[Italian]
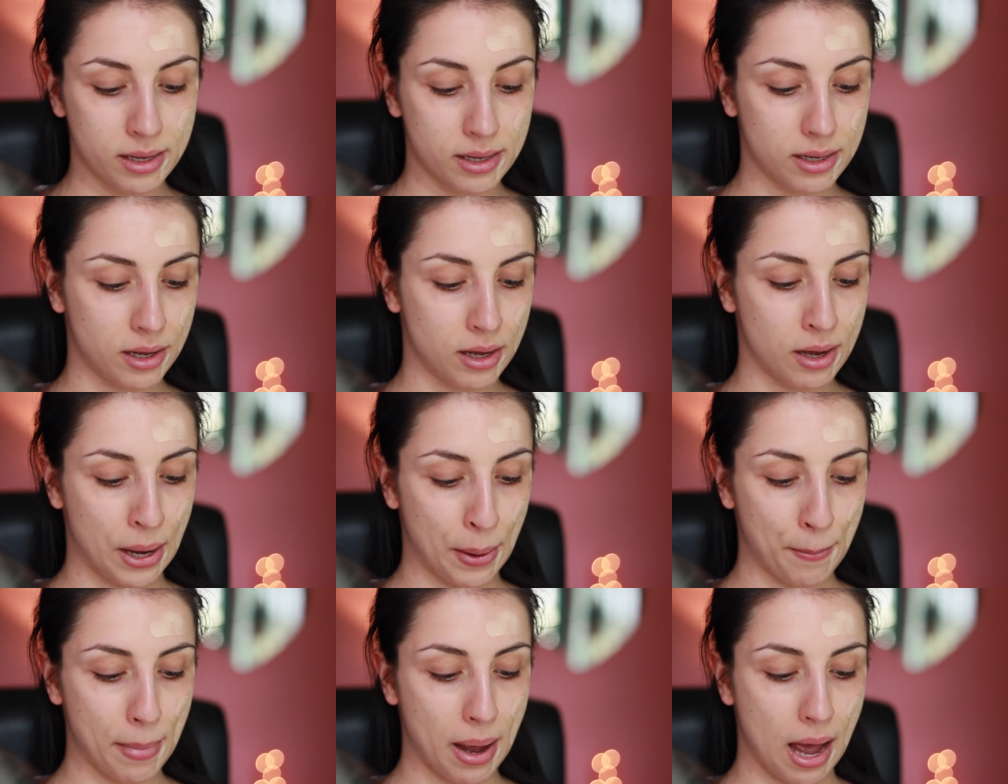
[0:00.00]

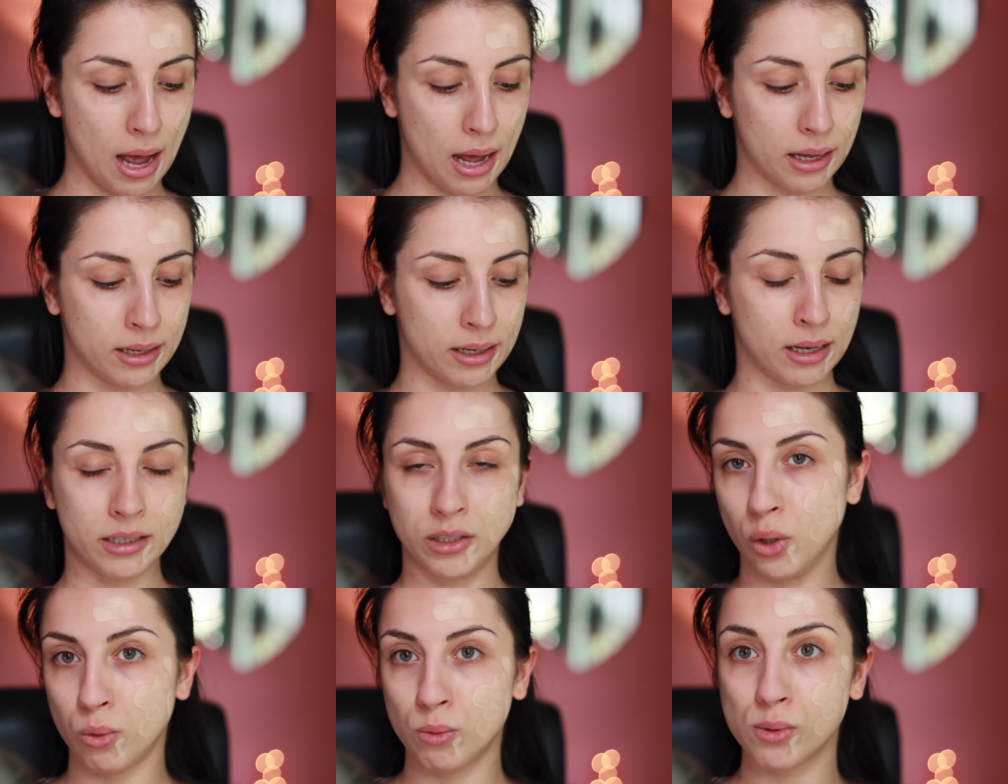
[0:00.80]
eh, ma eh,
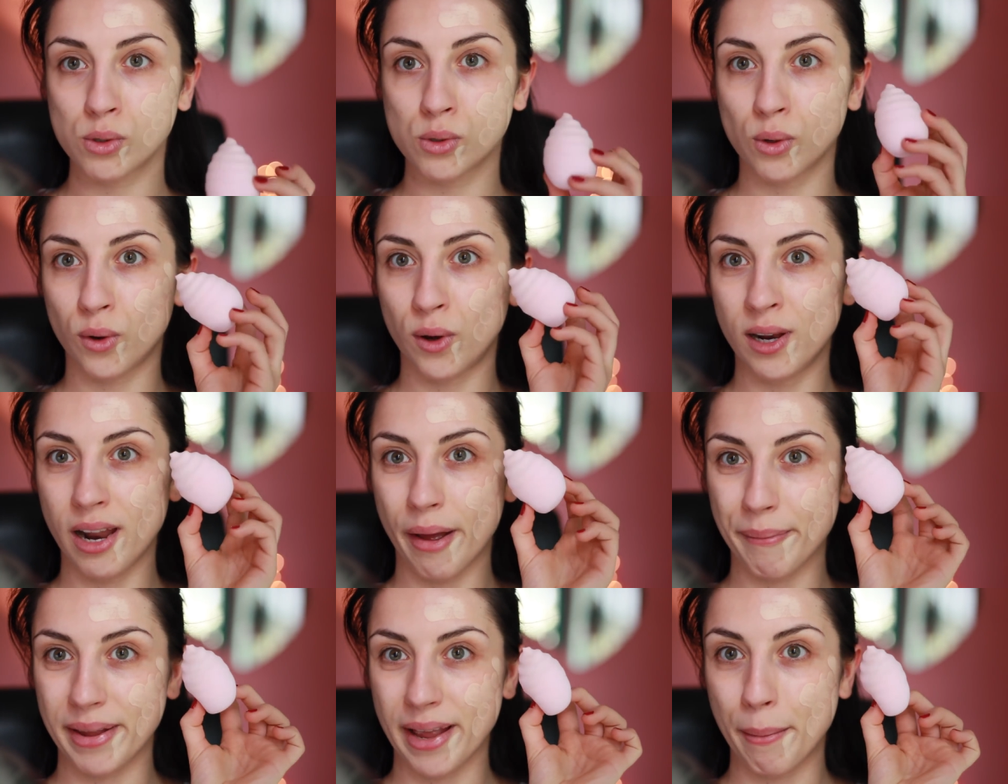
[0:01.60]
io uso
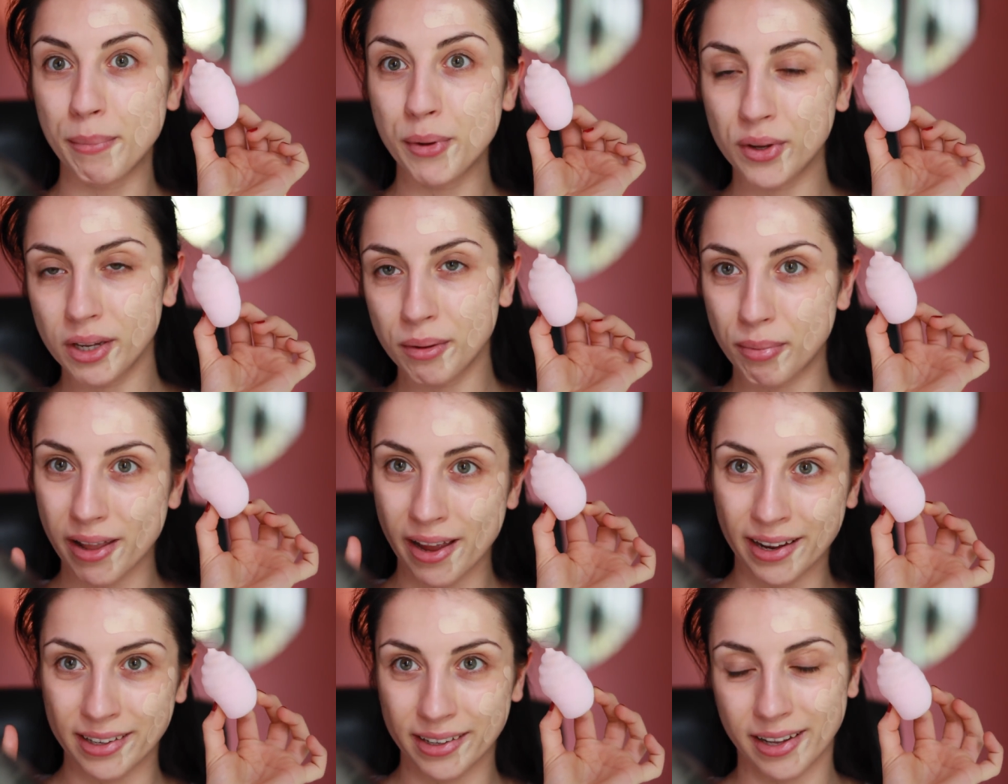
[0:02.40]
la mia Beauty
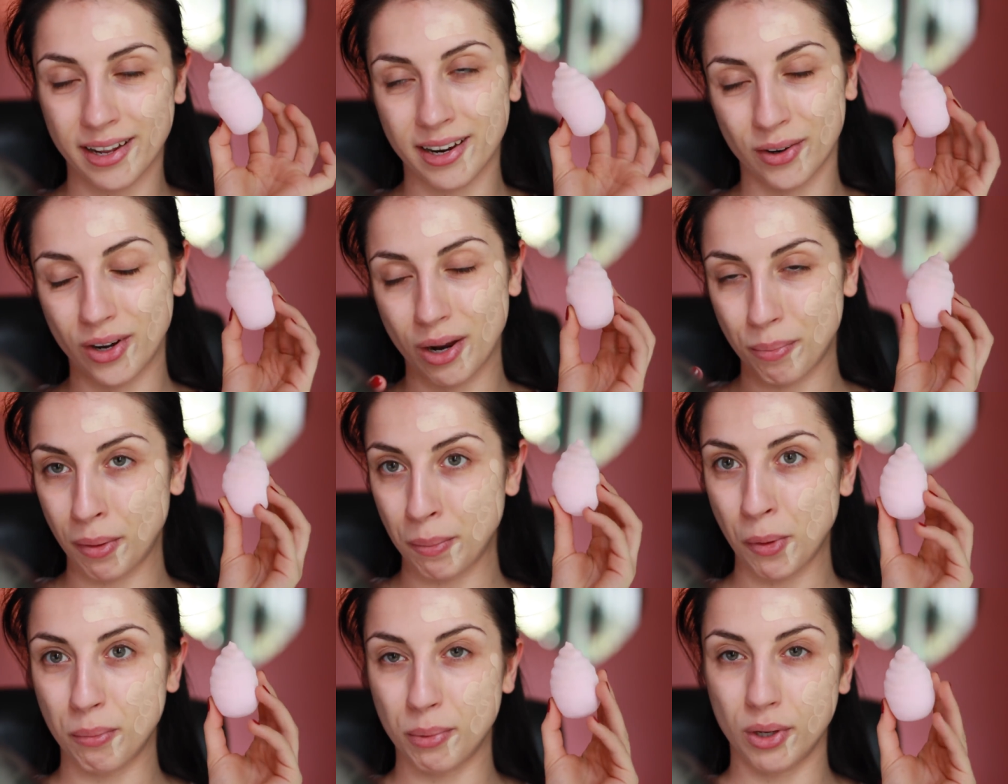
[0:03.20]
Blender, non è
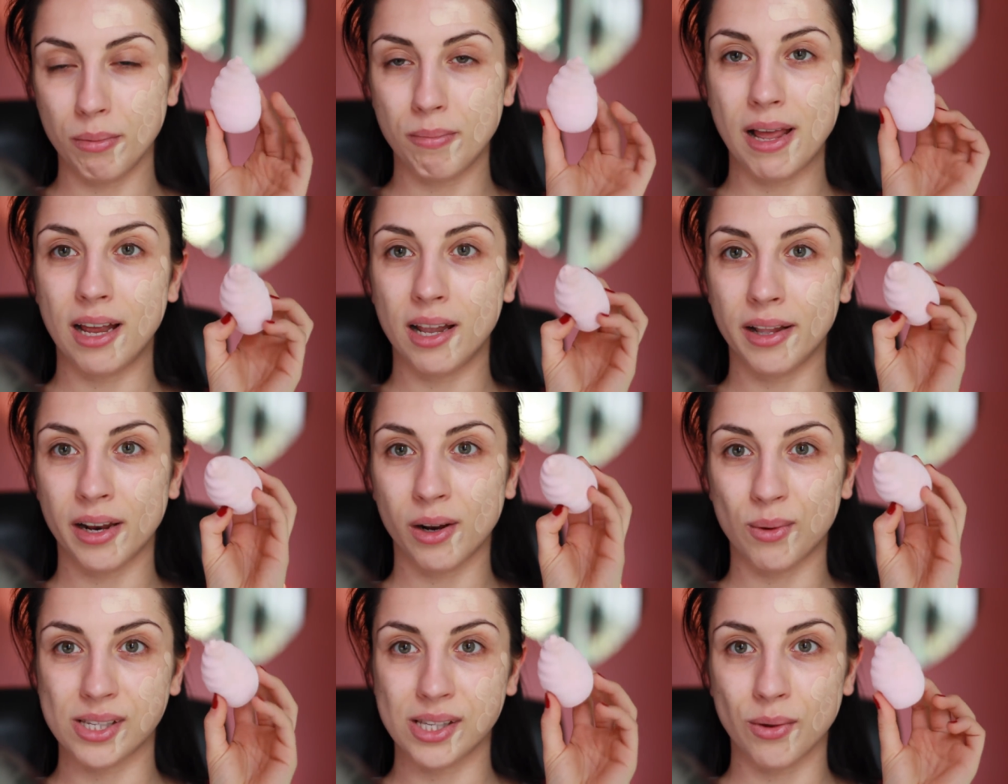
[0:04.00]
proprio Beauty
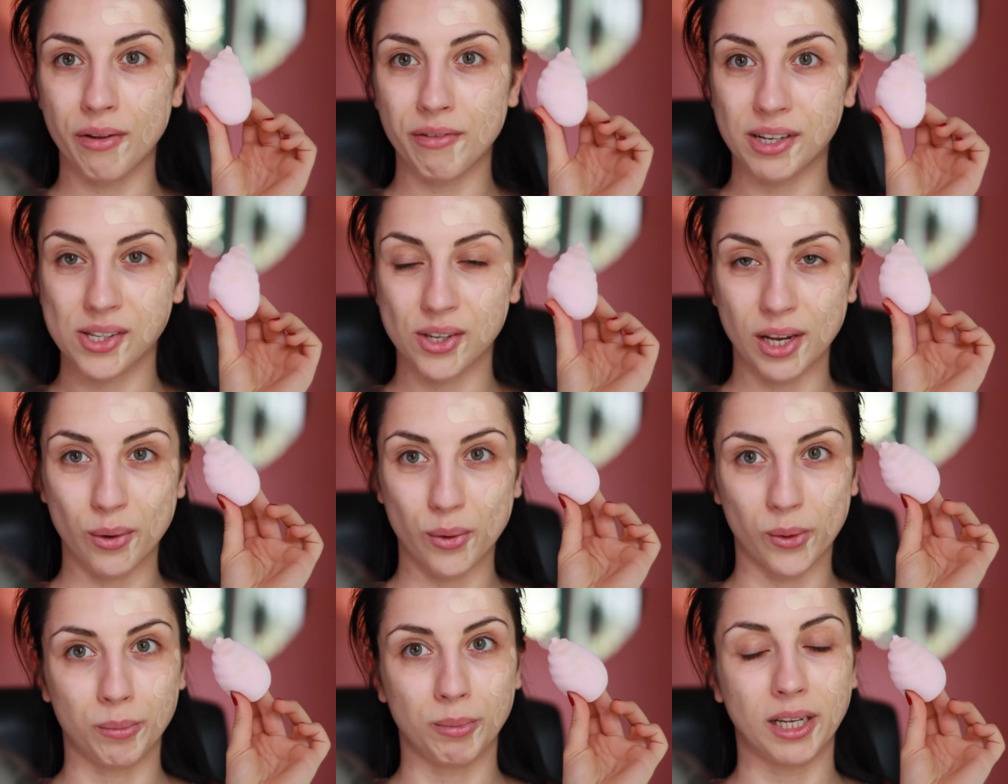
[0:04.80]
Blender, questa è una versione
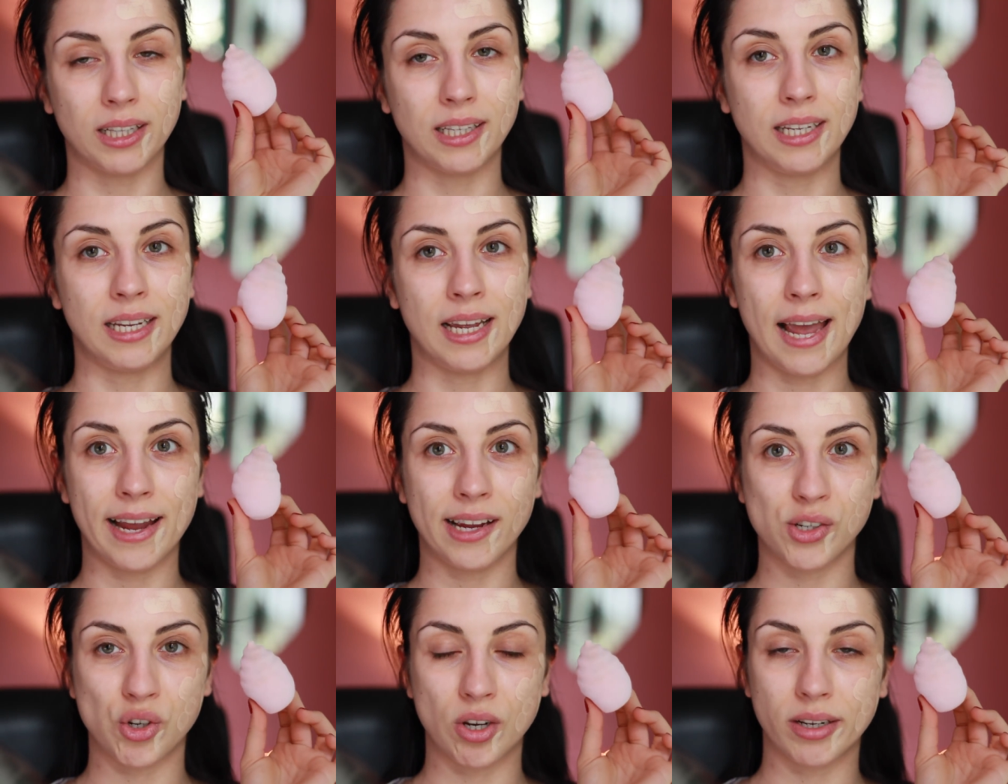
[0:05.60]
economica di
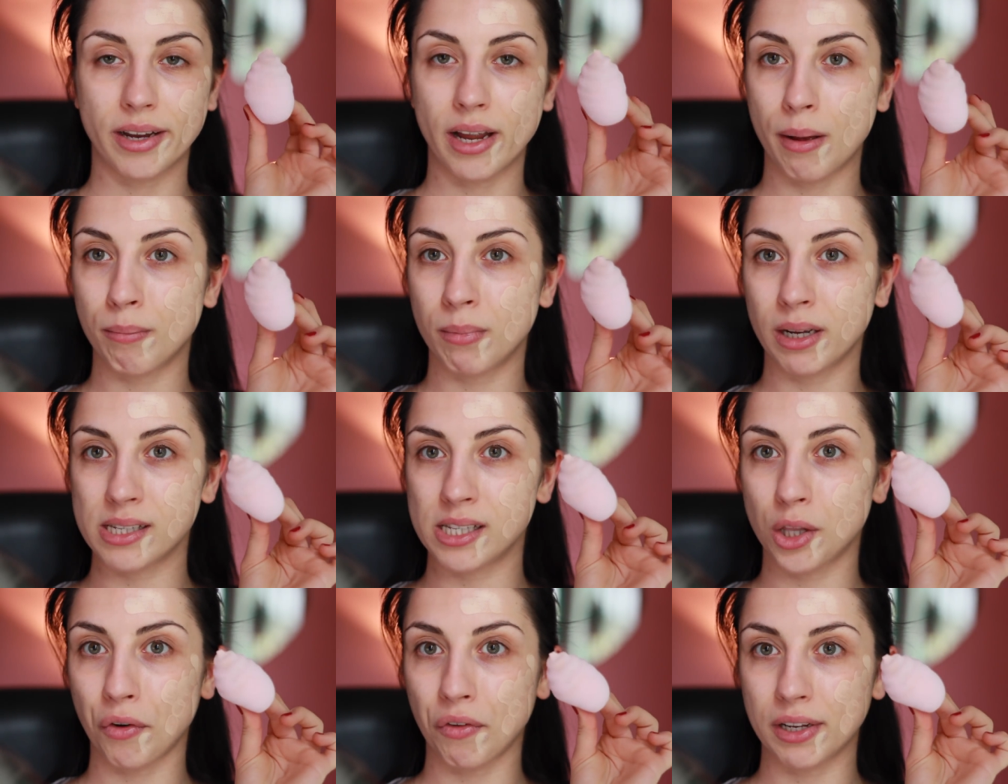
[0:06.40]
H&M che
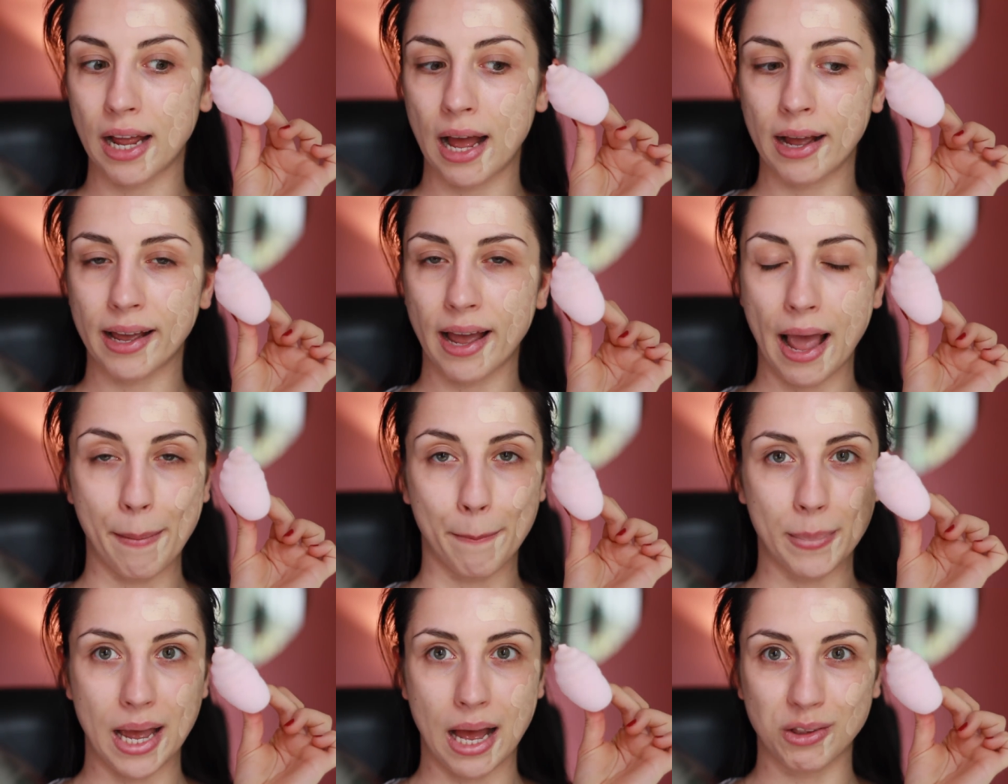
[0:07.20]
si trova da
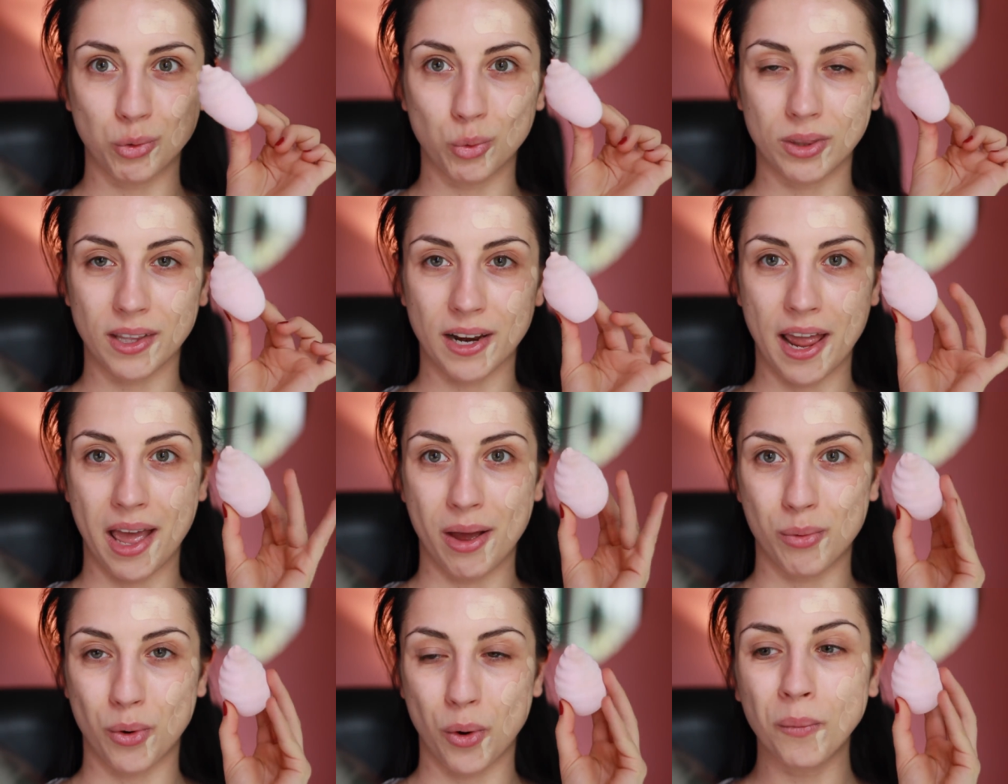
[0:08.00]
H&M a 2-3
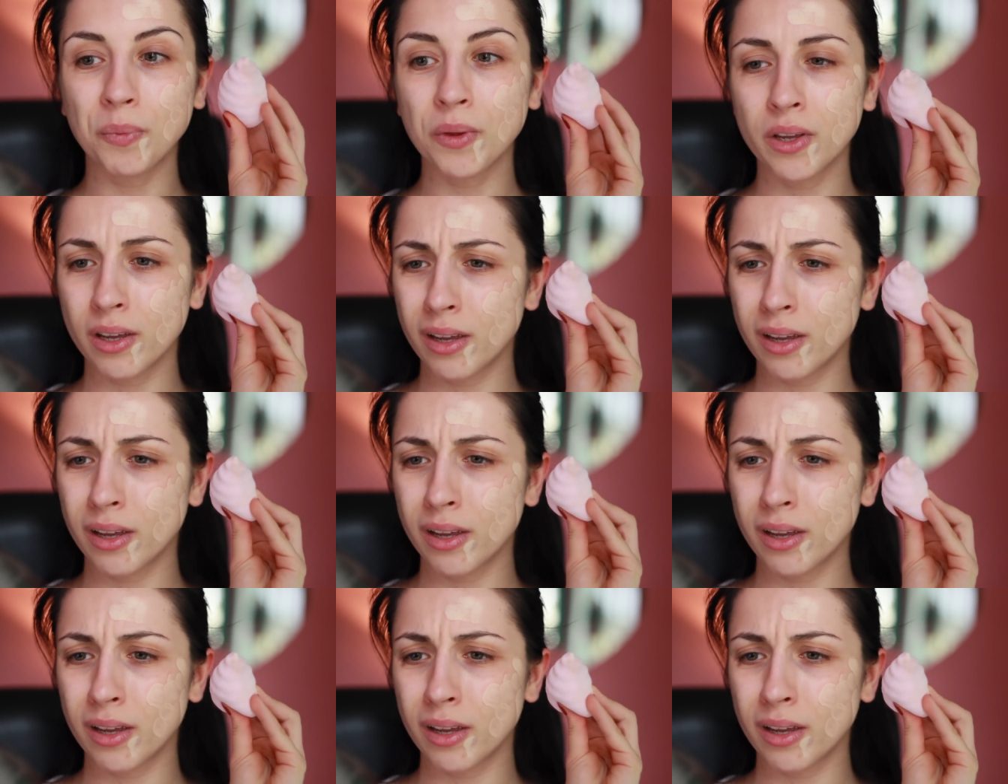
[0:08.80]
euro